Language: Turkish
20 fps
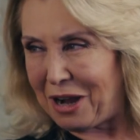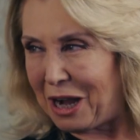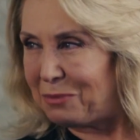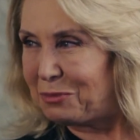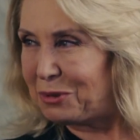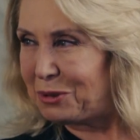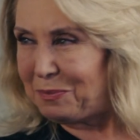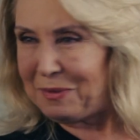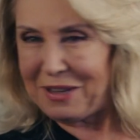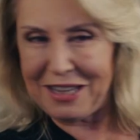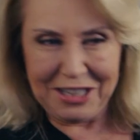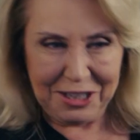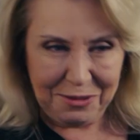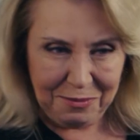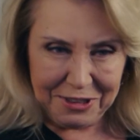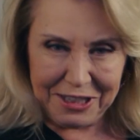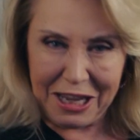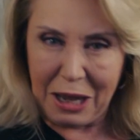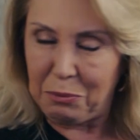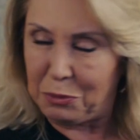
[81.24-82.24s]
Mahmut
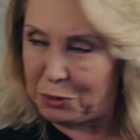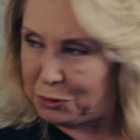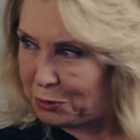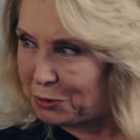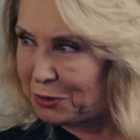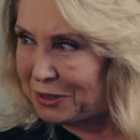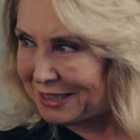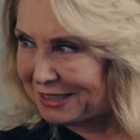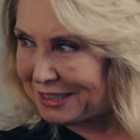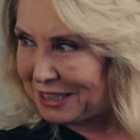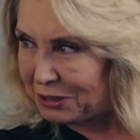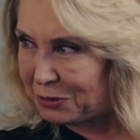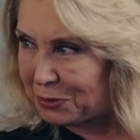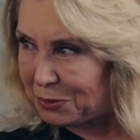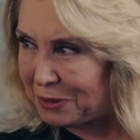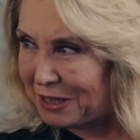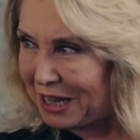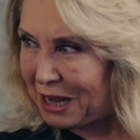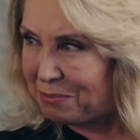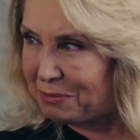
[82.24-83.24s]
Beyciğim sen motosiklet
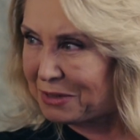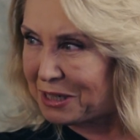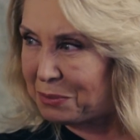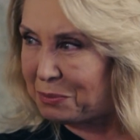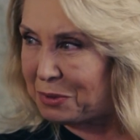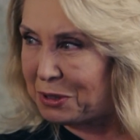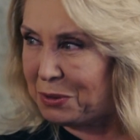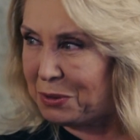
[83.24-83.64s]
kullanmayı